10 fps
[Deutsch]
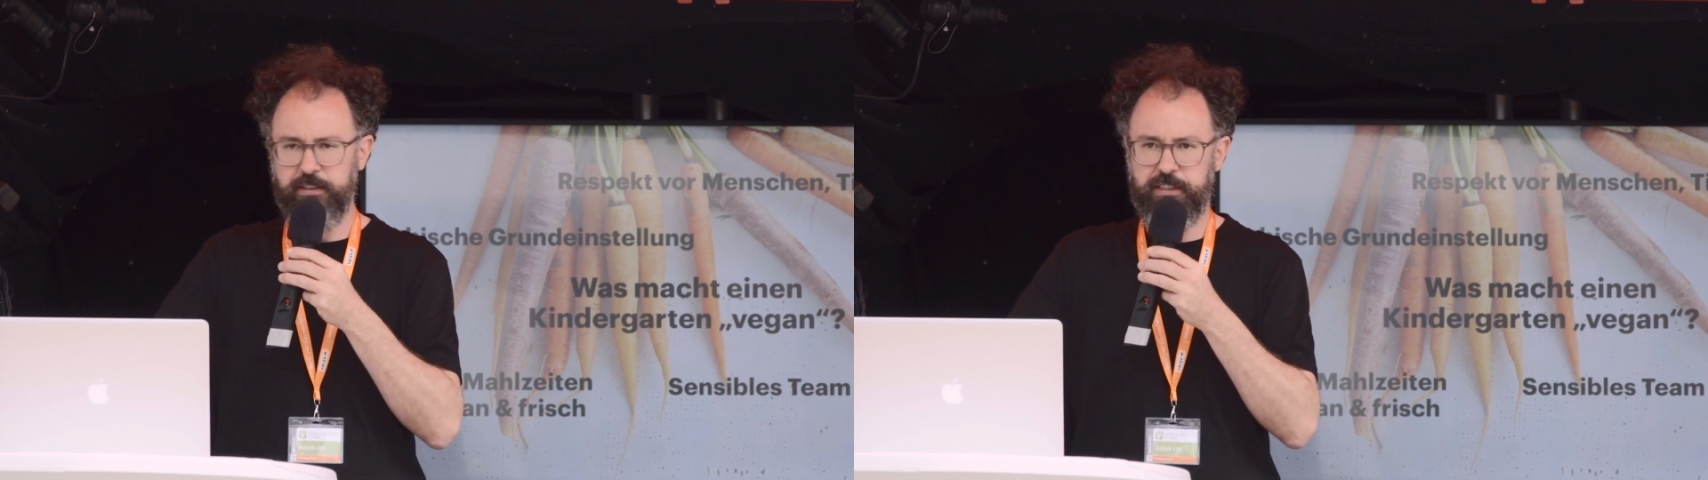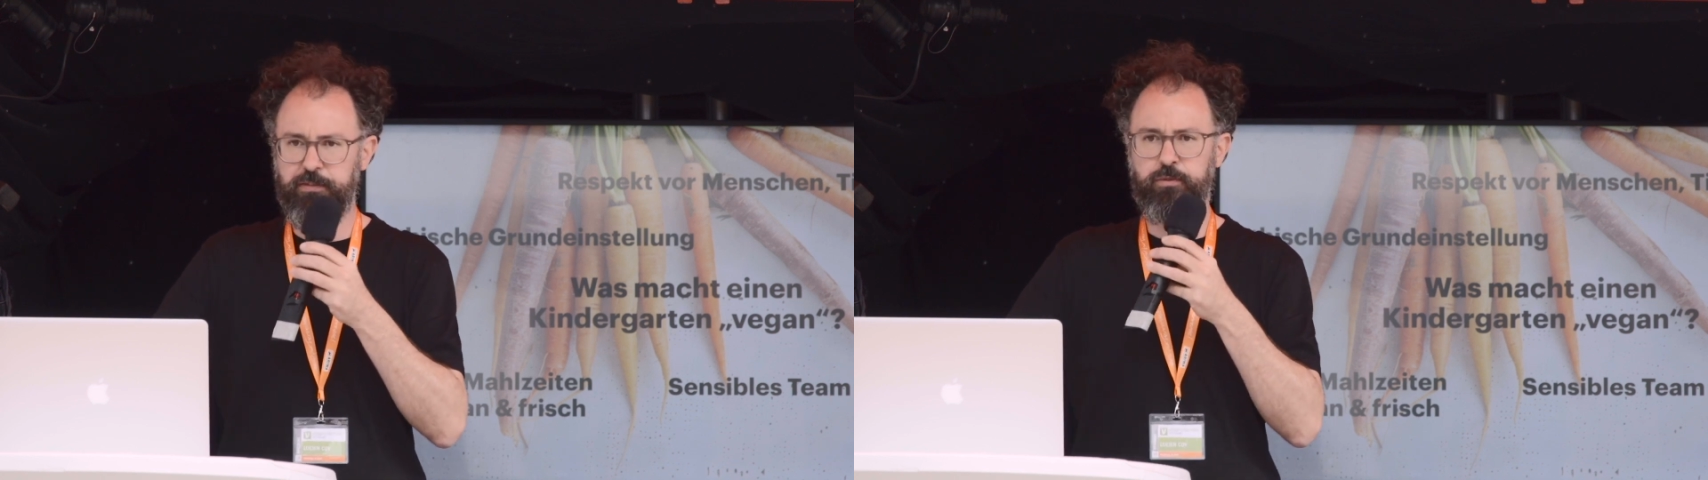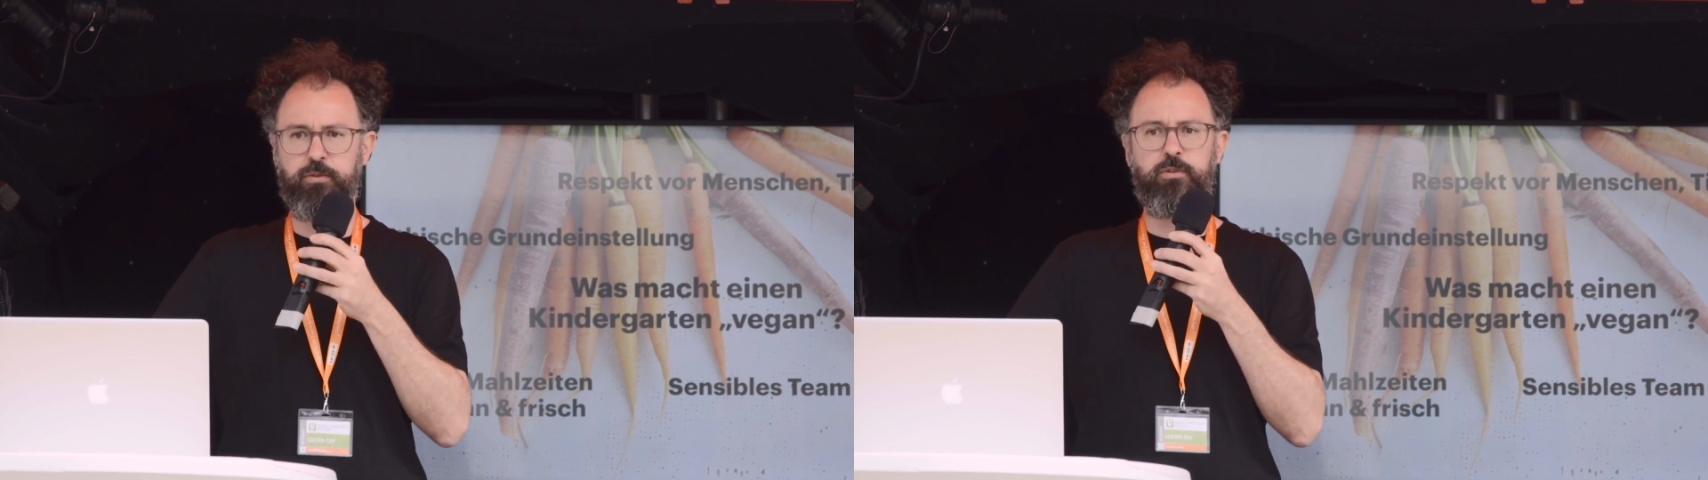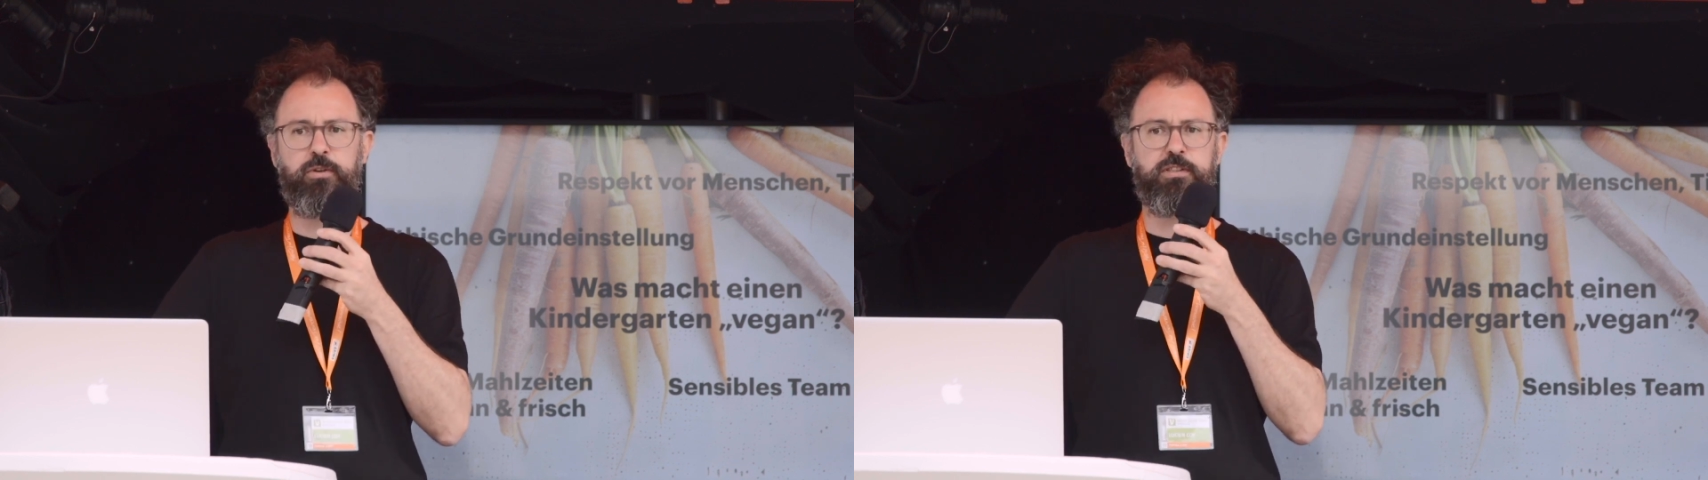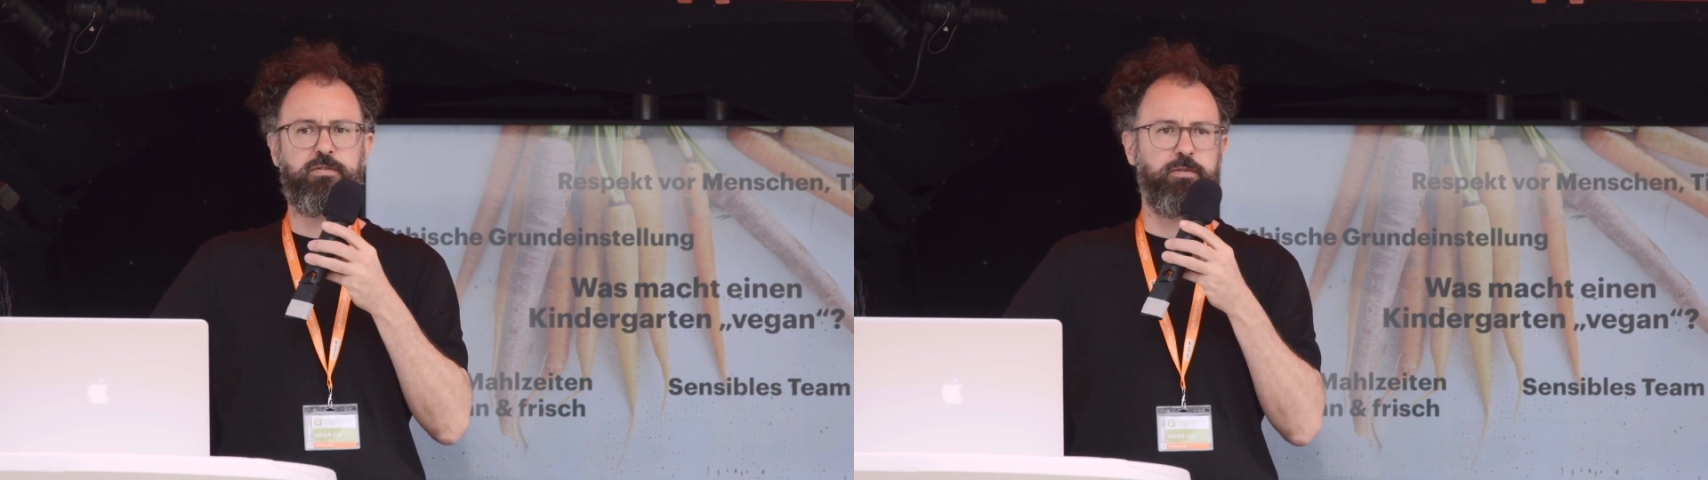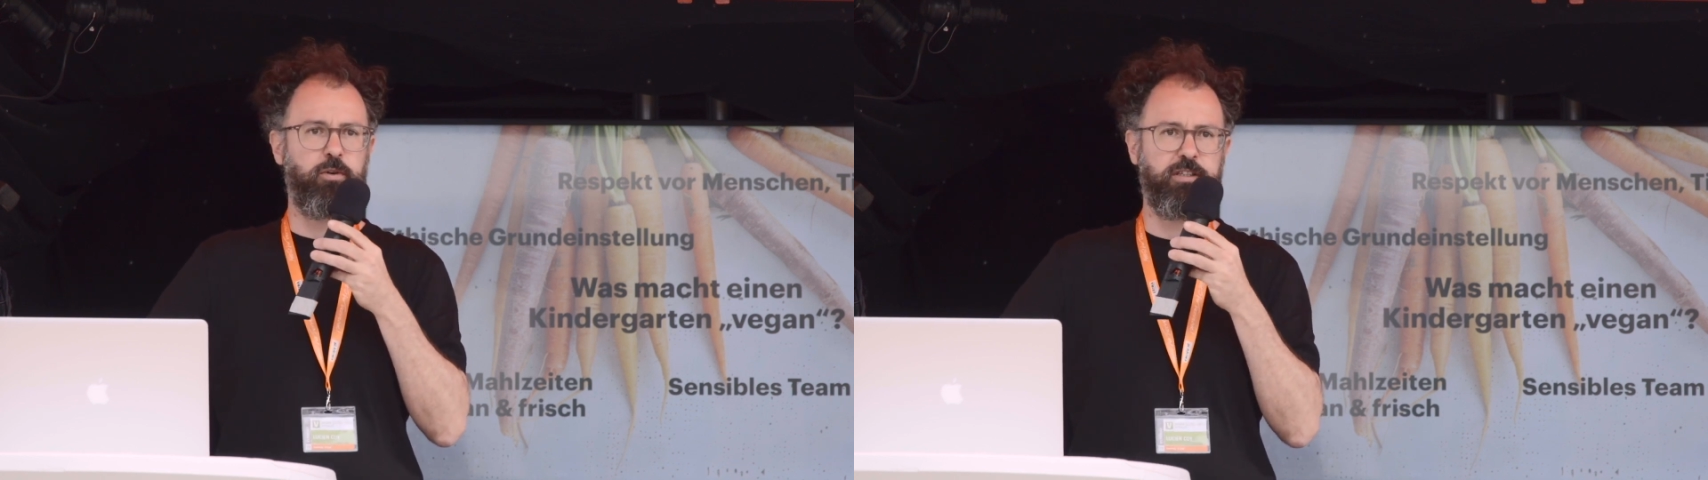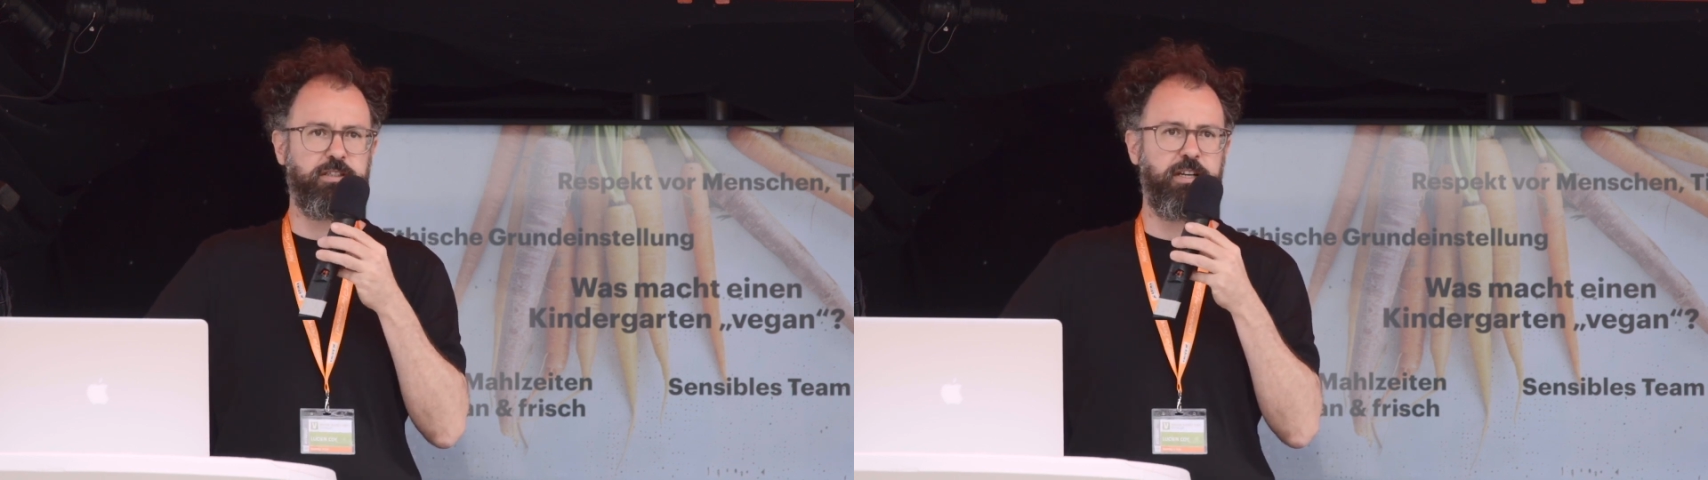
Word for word: Tiefkühlkost, wir wollen